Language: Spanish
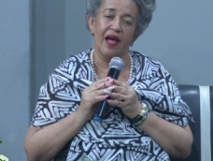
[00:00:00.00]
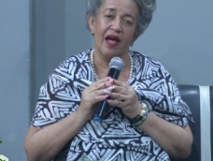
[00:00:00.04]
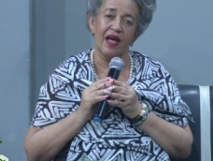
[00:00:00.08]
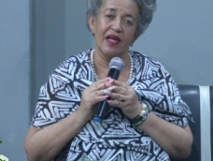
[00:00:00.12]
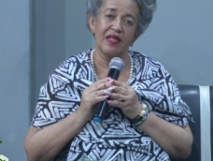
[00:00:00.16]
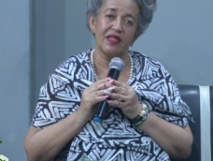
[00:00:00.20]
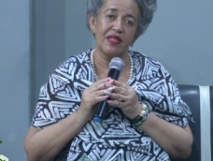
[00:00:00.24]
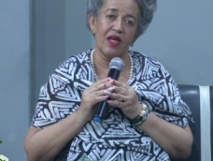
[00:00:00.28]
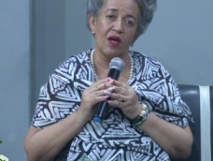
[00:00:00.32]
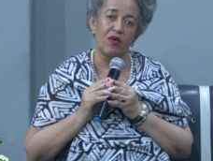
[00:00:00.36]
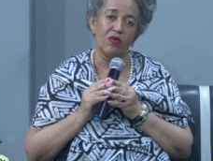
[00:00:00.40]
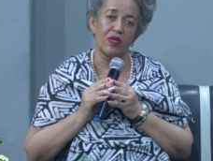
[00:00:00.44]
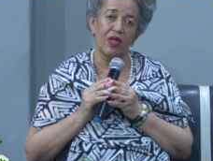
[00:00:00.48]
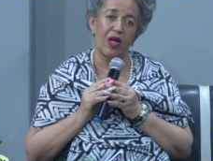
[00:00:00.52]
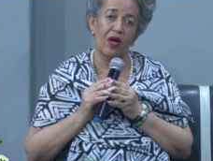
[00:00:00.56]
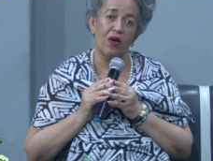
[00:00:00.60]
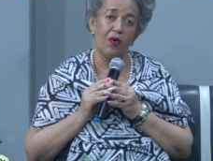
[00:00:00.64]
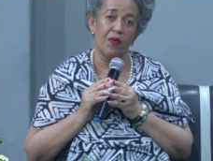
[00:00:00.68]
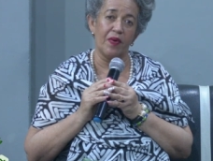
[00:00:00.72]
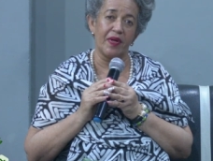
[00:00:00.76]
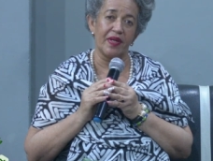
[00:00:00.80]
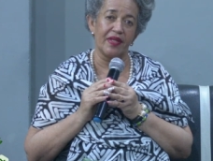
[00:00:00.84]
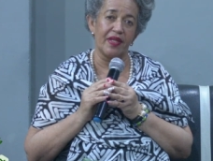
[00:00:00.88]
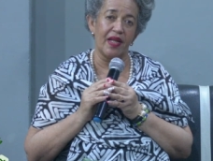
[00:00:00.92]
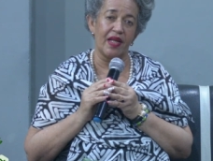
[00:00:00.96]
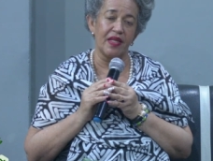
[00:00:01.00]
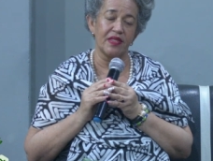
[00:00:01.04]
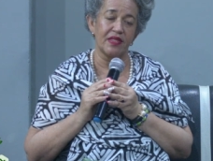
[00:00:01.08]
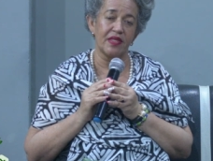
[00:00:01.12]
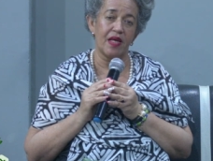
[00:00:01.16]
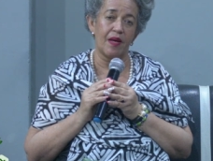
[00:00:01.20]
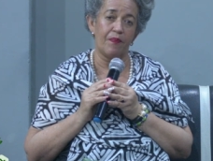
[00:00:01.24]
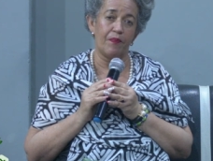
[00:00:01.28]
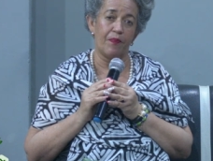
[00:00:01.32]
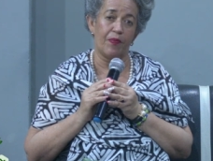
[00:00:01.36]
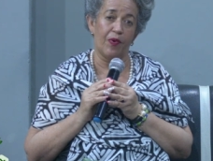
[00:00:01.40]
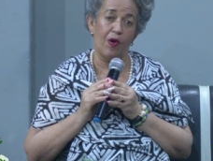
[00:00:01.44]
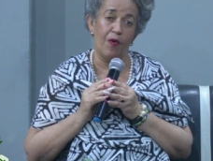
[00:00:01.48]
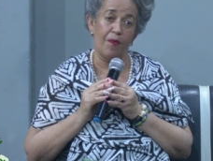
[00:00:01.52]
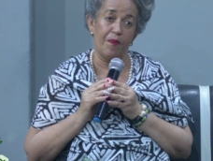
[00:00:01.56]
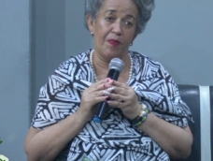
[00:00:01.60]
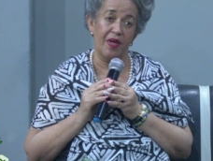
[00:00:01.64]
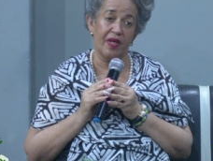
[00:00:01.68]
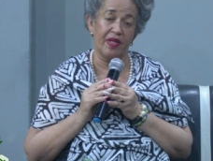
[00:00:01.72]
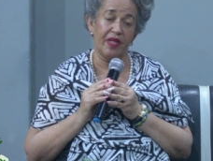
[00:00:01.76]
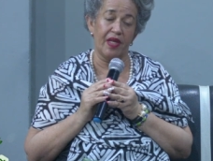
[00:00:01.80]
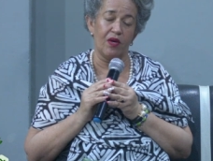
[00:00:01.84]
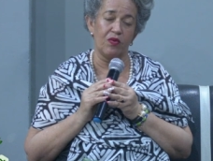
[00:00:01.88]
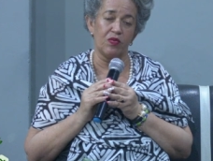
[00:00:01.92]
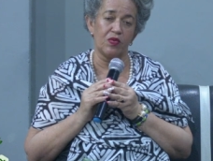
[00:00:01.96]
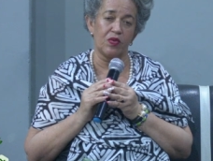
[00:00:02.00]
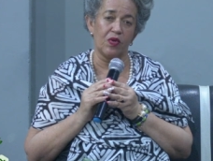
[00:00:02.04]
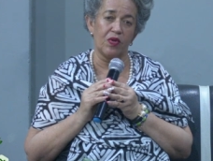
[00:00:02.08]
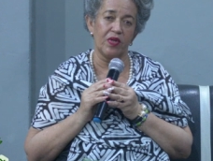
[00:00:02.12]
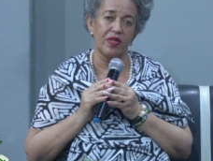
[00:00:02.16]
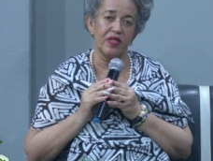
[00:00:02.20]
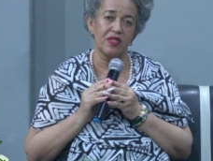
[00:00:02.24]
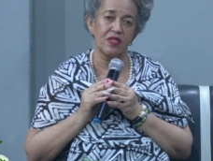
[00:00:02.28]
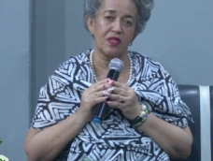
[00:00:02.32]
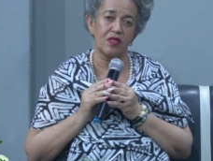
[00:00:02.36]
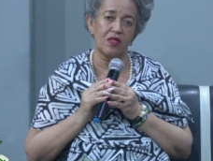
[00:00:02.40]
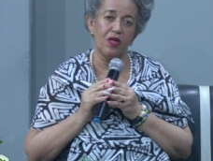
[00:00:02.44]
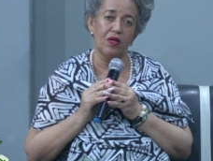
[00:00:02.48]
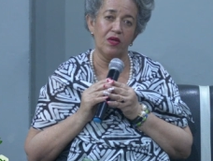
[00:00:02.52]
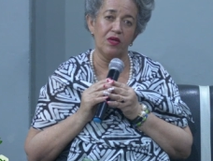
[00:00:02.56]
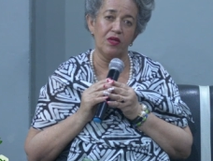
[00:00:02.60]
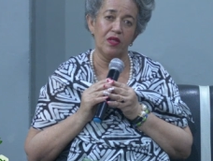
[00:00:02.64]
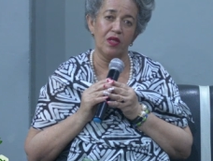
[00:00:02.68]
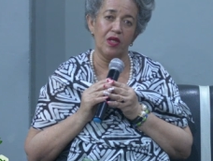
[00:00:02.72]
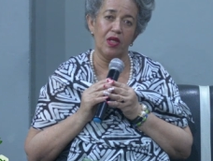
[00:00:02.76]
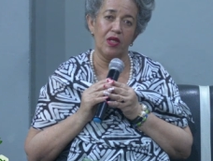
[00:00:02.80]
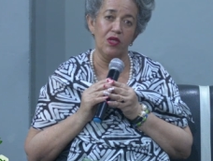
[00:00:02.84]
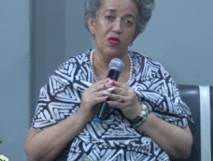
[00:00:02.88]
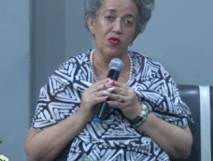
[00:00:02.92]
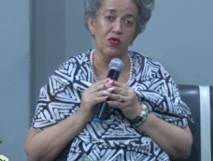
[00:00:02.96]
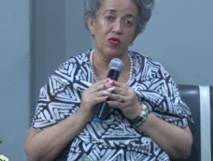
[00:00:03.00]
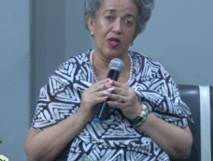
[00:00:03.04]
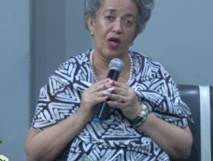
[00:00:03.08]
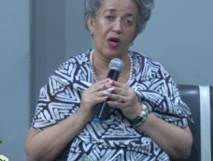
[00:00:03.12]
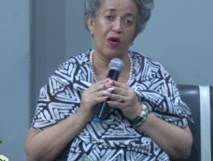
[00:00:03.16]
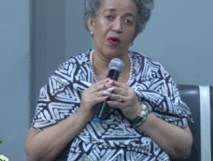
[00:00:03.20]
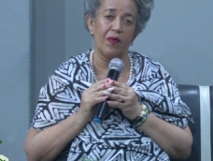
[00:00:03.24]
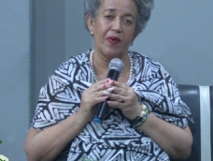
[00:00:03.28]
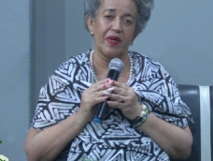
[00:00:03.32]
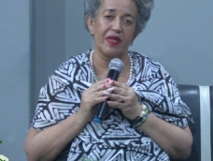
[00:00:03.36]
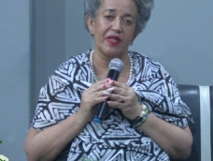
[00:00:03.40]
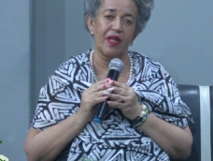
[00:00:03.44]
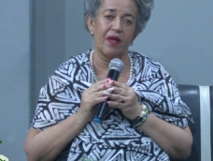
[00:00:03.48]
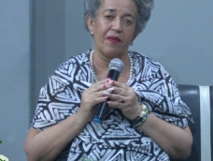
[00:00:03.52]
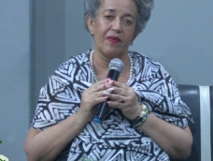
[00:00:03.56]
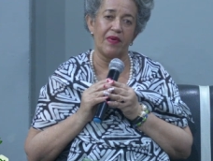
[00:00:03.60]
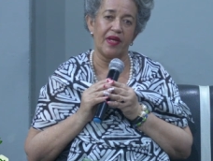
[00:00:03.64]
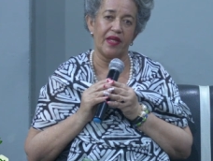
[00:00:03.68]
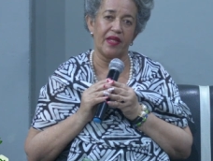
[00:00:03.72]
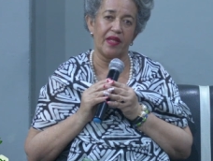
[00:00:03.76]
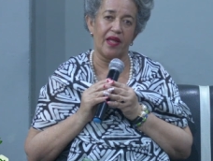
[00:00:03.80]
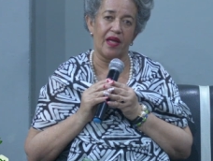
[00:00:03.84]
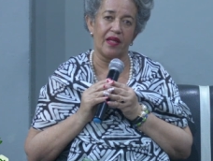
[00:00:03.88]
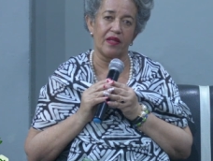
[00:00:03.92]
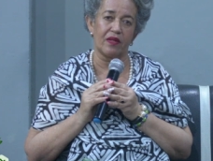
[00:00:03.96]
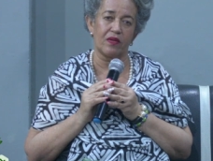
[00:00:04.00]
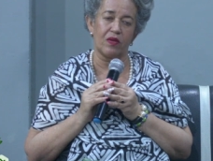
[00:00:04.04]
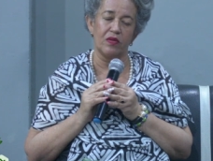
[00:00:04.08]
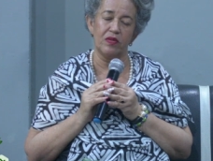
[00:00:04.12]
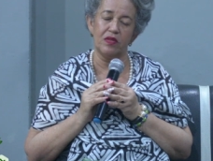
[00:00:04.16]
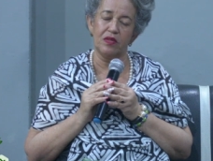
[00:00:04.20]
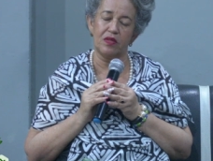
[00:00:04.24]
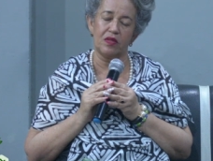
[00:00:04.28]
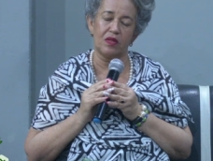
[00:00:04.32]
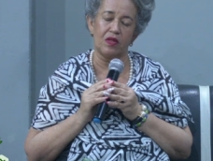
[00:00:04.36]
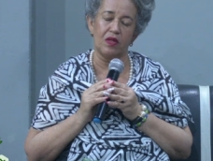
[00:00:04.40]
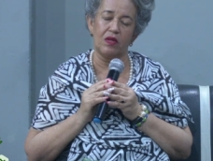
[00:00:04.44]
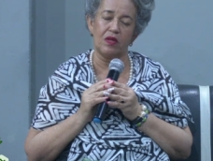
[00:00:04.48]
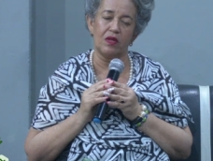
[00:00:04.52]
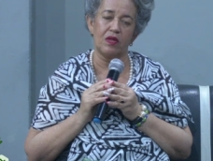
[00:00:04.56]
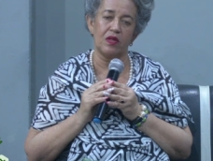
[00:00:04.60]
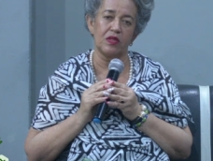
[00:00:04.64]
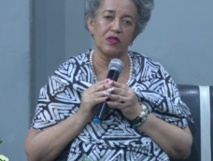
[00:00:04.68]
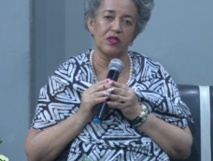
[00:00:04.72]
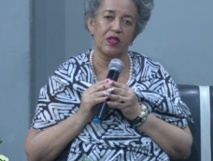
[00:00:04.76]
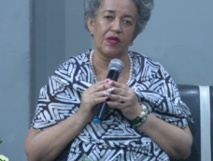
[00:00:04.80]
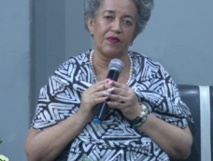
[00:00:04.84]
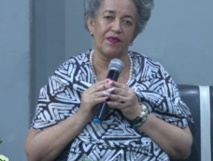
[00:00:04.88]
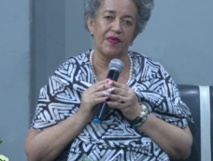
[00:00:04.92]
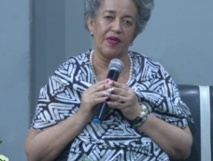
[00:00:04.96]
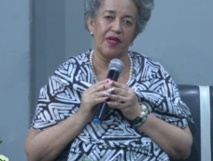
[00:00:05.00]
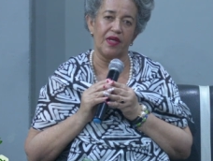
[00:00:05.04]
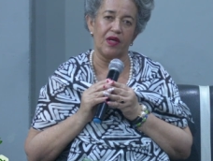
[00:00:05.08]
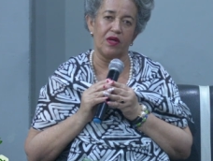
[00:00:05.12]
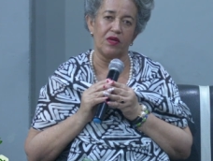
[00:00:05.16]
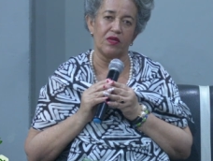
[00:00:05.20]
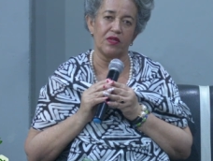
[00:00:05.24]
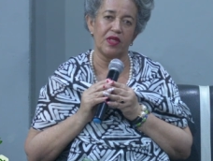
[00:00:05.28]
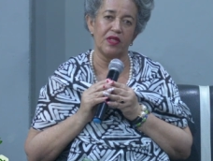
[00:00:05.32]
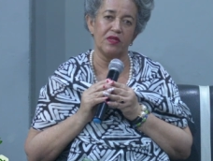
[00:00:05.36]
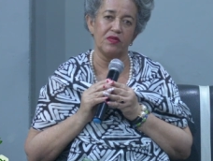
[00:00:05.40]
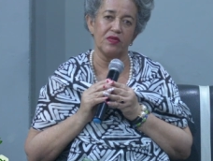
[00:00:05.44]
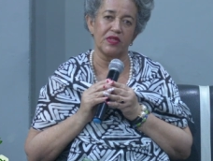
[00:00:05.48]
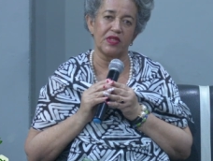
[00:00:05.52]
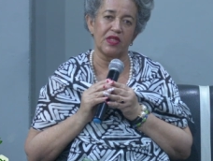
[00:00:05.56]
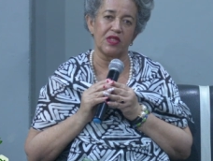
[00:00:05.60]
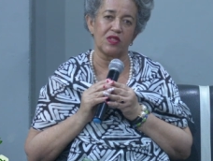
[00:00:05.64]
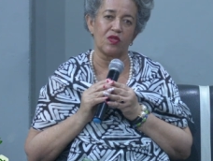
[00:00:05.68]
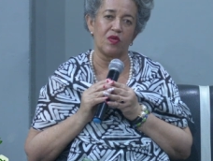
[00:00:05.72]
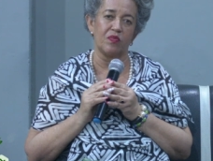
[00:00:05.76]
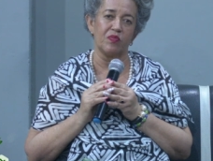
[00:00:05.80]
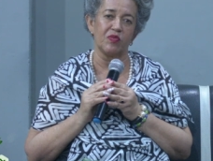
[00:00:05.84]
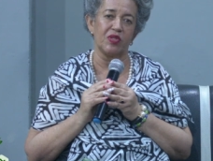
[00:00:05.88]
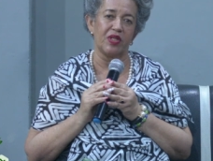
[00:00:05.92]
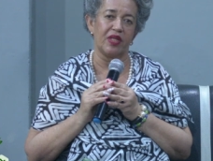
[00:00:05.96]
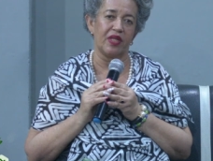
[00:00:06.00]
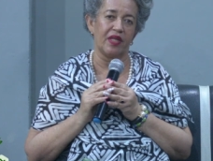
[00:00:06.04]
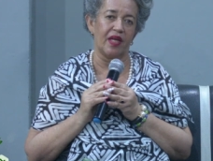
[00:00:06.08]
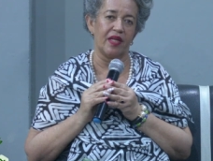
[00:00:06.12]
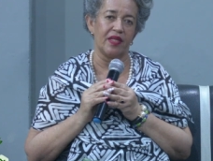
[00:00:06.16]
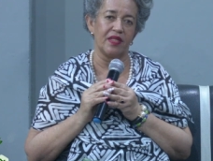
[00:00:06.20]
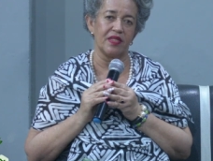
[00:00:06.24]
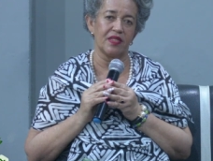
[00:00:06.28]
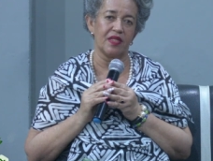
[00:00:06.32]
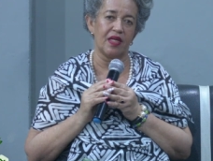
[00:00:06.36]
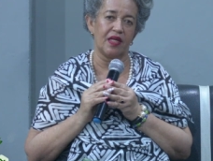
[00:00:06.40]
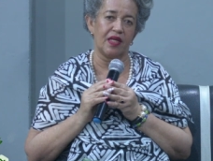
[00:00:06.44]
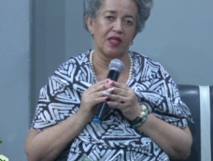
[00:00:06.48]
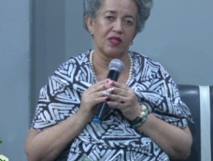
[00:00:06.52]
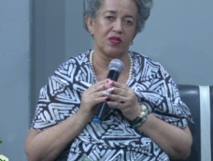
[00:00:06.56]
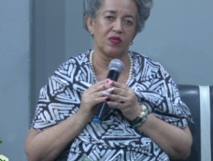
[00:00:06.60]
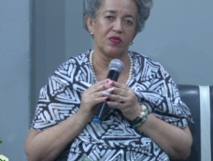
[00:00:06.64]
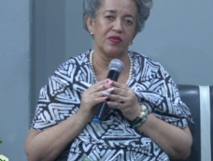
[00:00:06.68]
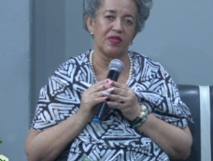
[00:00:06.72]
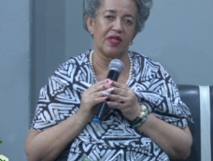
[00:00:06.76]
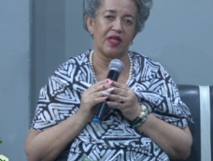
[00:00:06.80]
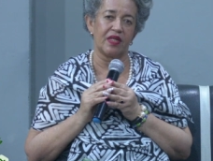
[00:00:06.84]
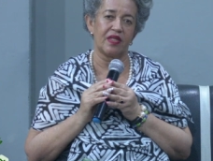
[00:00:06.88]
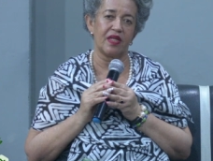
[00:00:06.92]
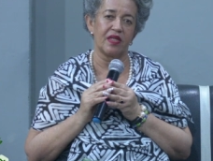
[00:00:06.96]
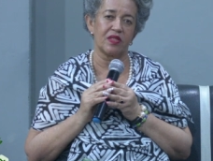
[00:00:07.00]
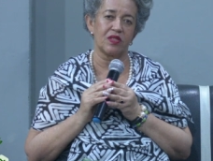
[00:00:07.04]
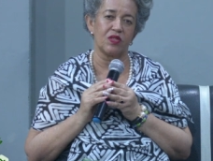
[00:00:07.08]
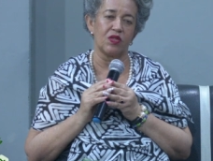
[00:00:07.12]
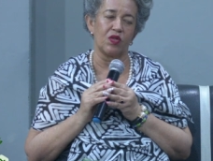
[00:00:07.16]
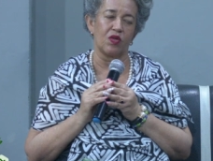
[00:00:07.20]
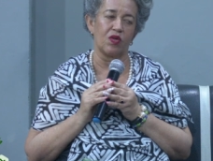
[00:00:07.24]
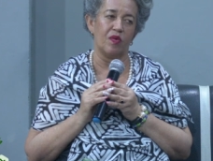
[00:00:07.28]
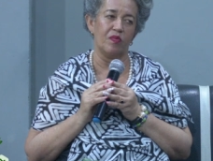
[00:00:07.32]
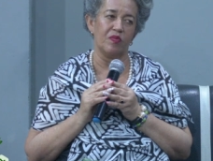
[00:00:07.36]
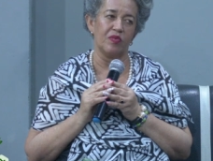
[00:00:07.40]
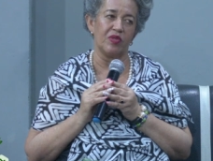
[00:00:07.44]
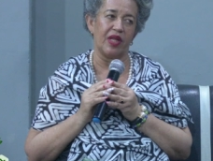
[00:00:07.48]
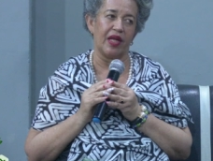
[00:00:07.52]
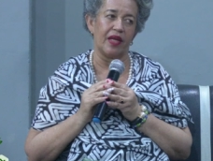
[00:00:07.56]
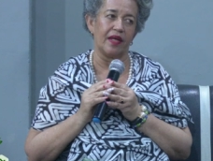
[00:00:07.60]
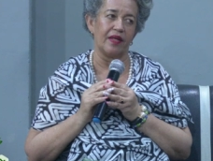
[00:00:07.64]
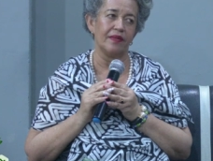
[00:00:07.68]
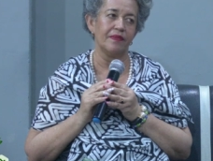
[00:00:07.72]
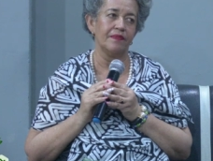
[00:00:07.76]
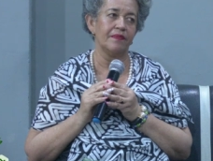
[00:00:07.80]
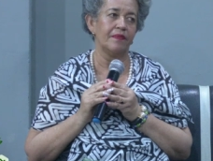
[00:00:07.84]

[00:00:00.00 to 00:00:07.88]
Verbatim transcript: hacia una gobernanza propia de autogestión y una gobernabilidad con todos los afiliados de nuestras comunidades a las juntas de acción comunal.